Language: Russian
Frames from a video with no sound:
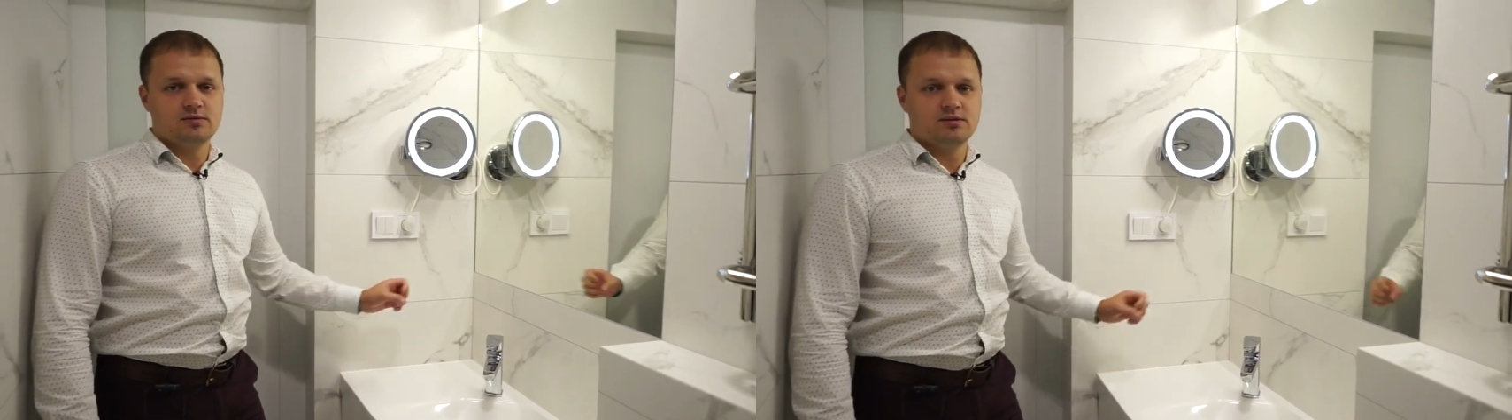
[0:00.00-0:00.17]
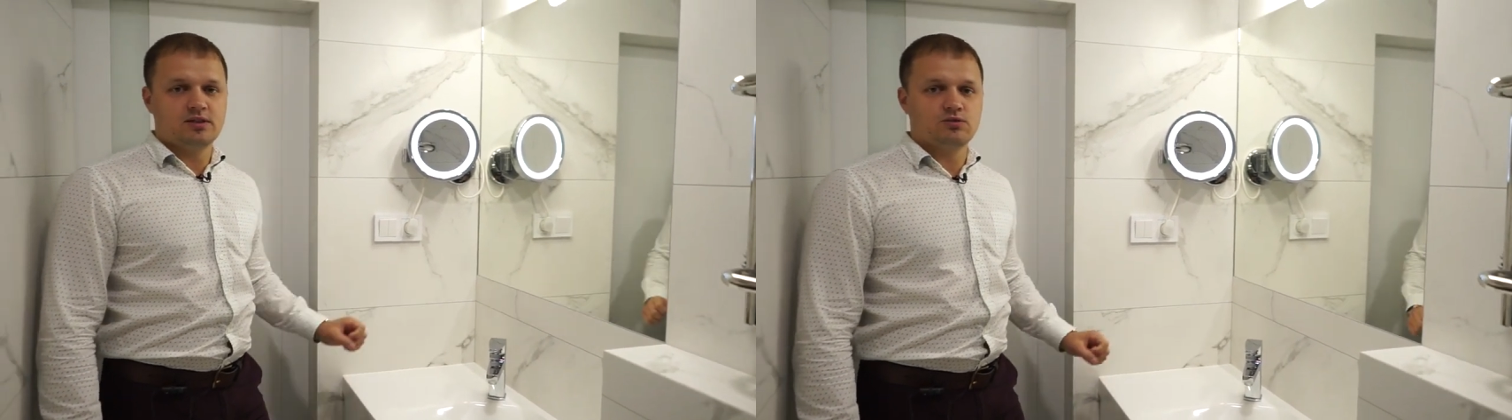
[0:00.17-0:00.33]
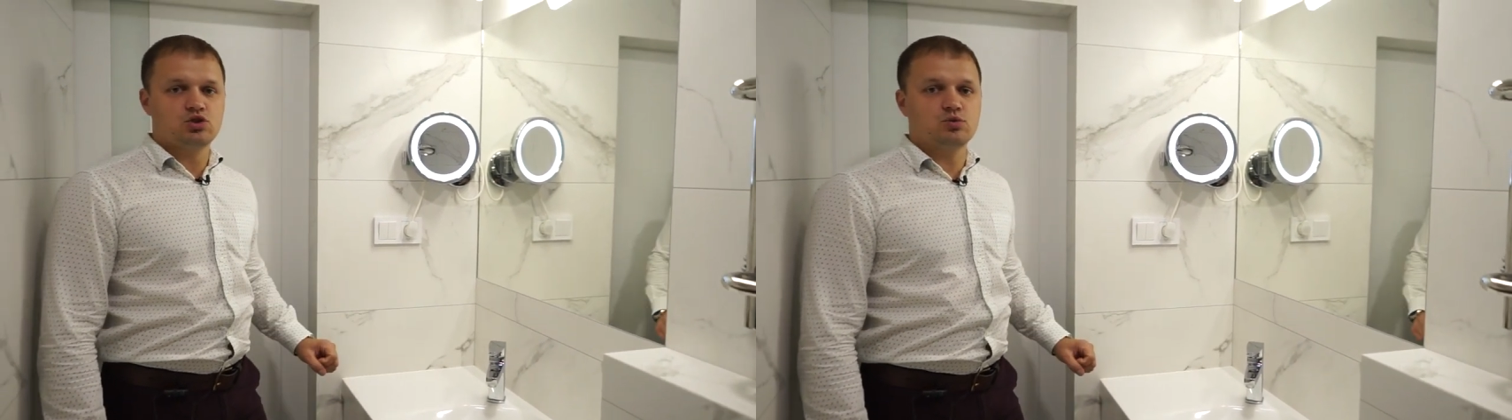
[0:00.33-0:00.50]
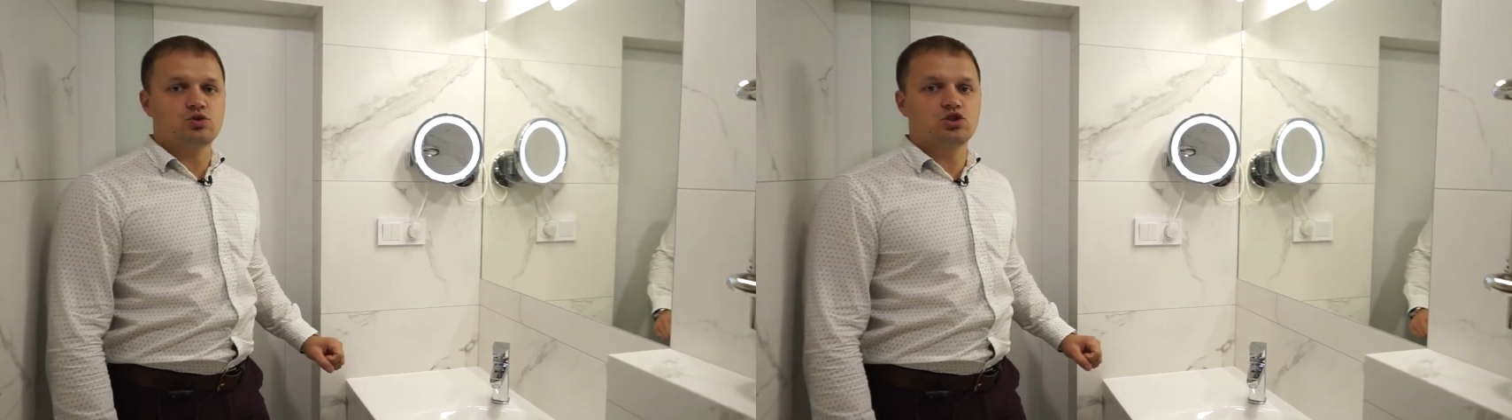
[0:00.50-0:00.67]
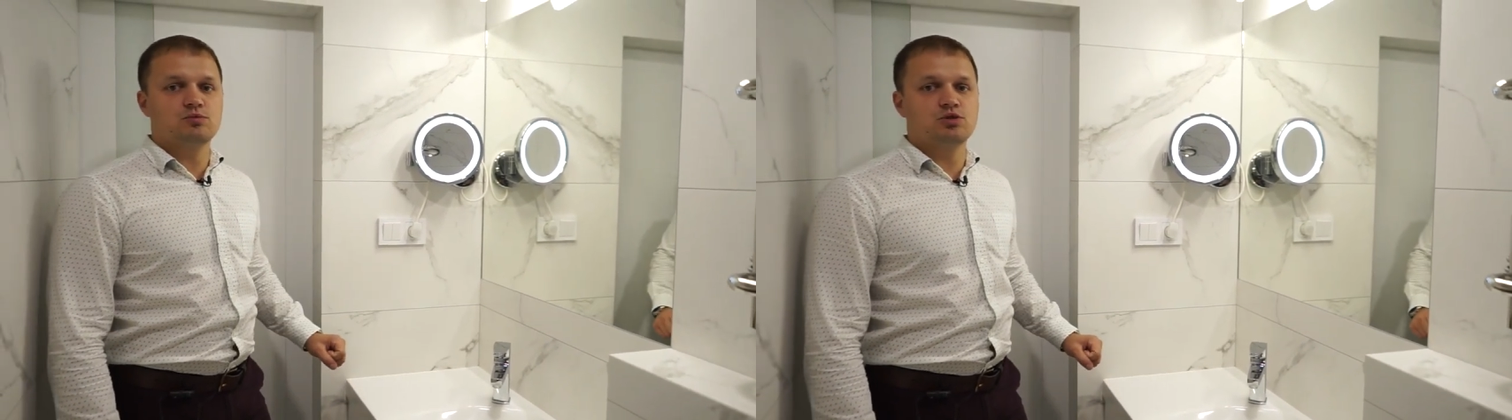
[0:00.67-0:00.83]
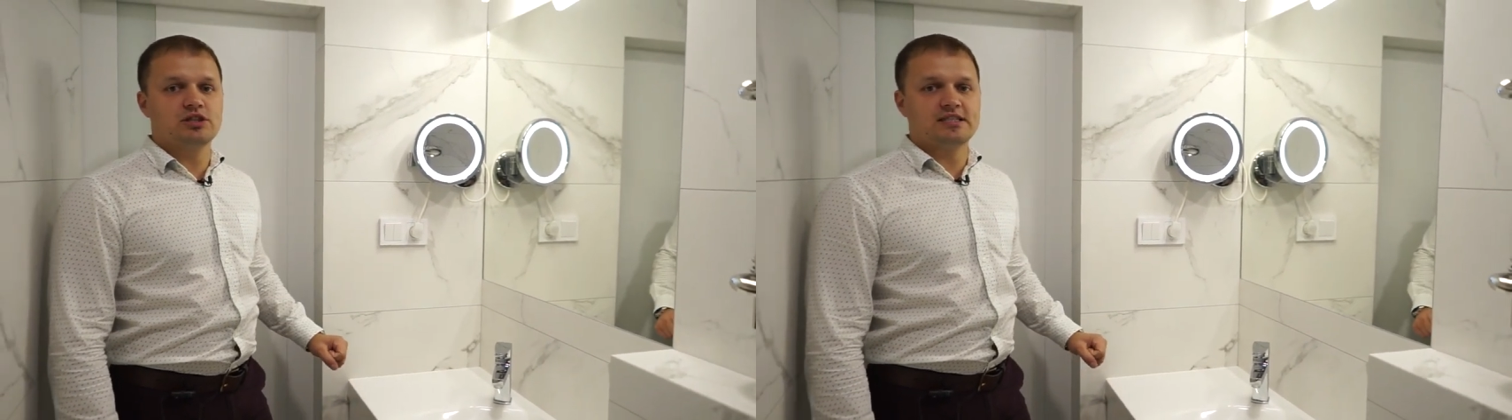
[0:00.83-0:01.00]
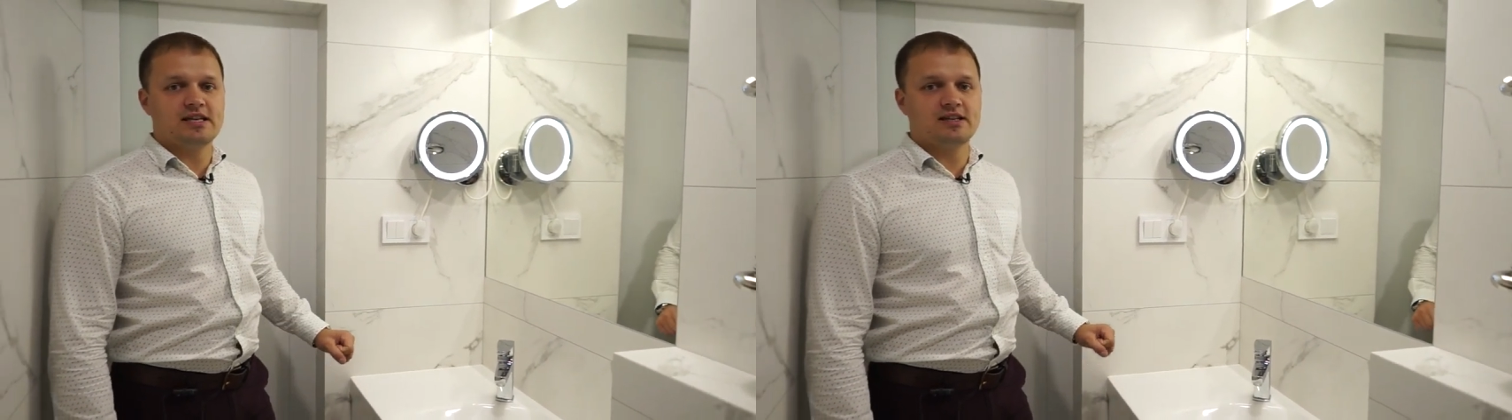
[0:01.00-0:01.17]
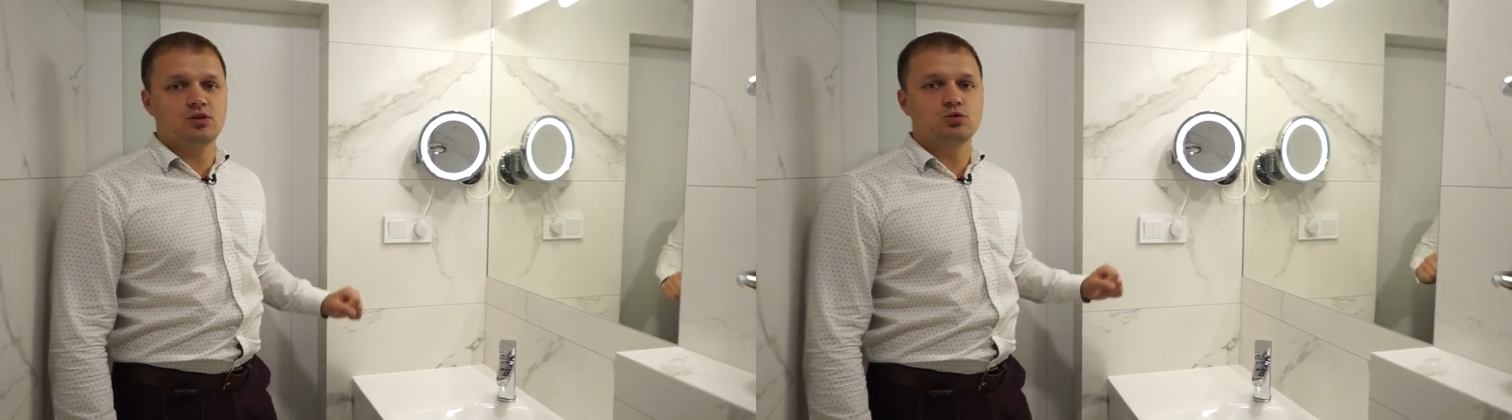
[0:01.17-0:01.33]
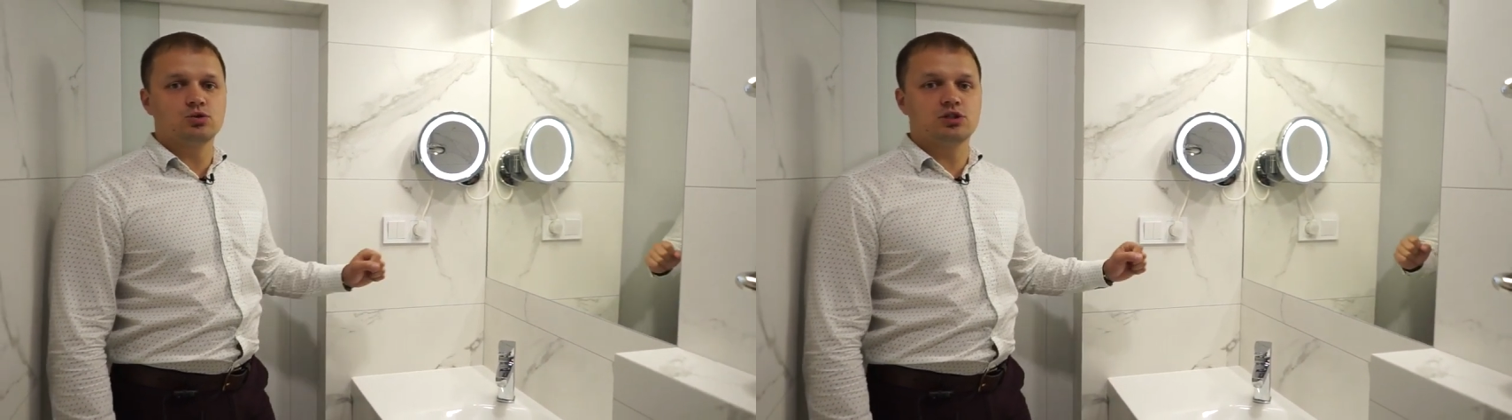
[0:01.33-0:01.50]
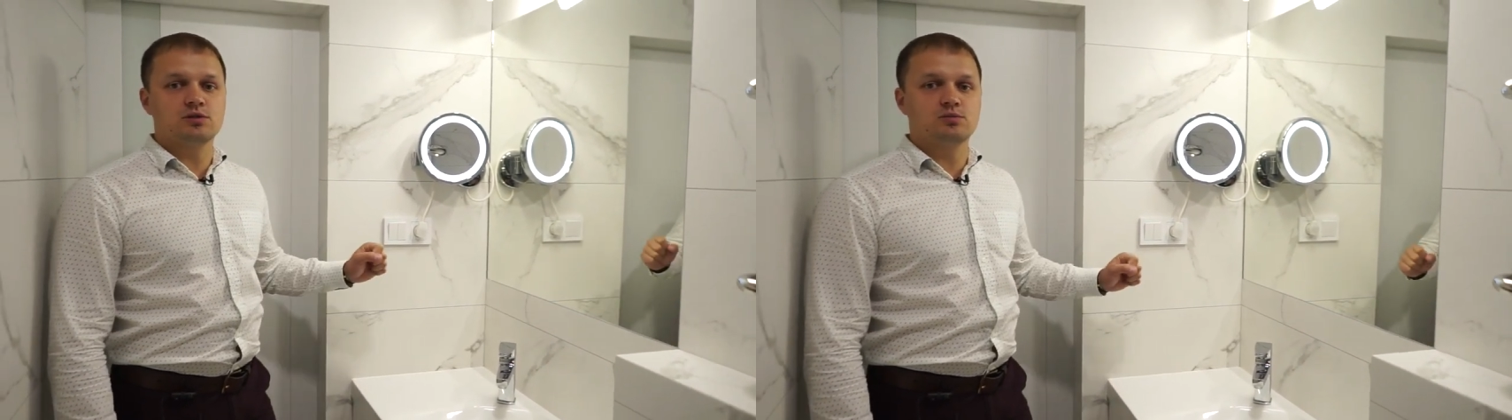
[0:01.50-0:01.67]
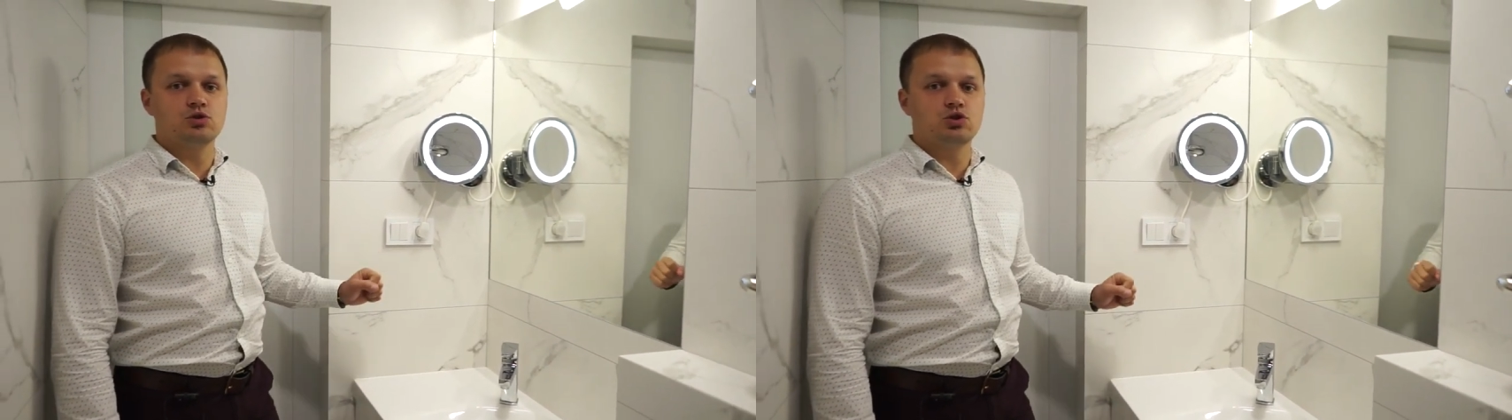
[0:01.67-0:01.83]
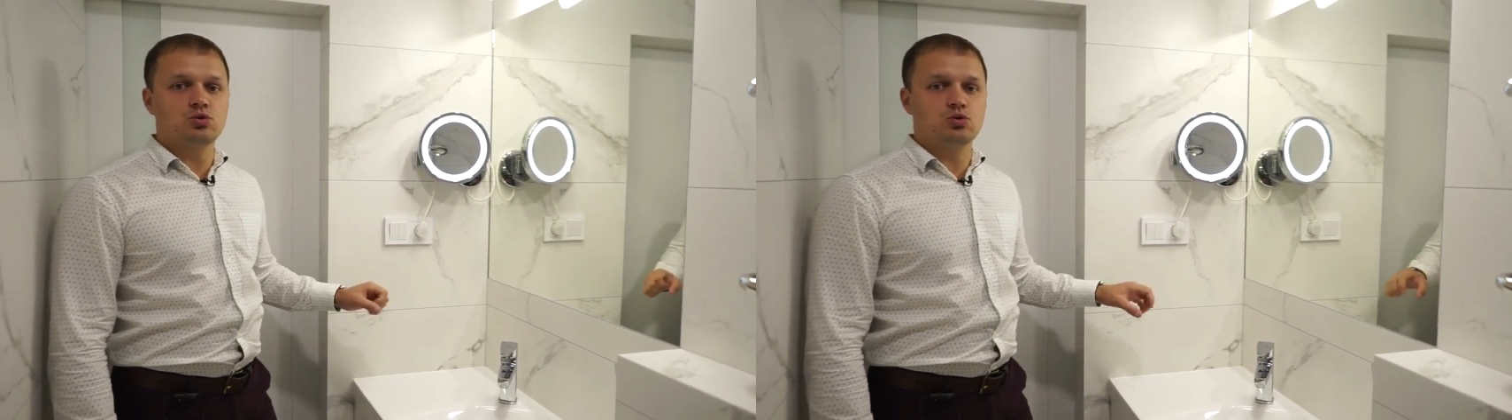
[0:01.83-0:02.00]
того, что можно будет оставить какую-то
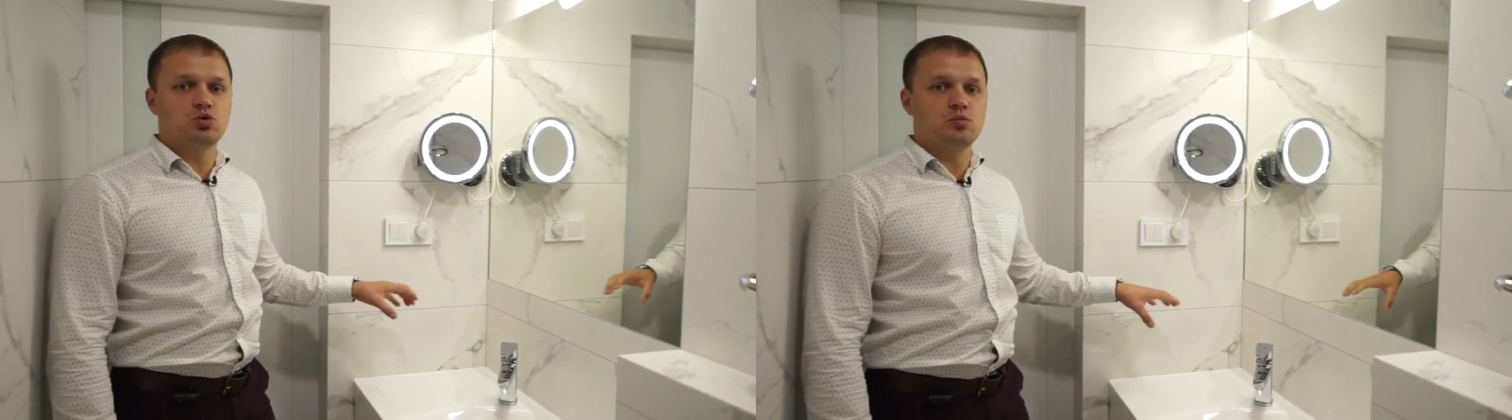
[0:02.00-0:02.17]
зубную щетку,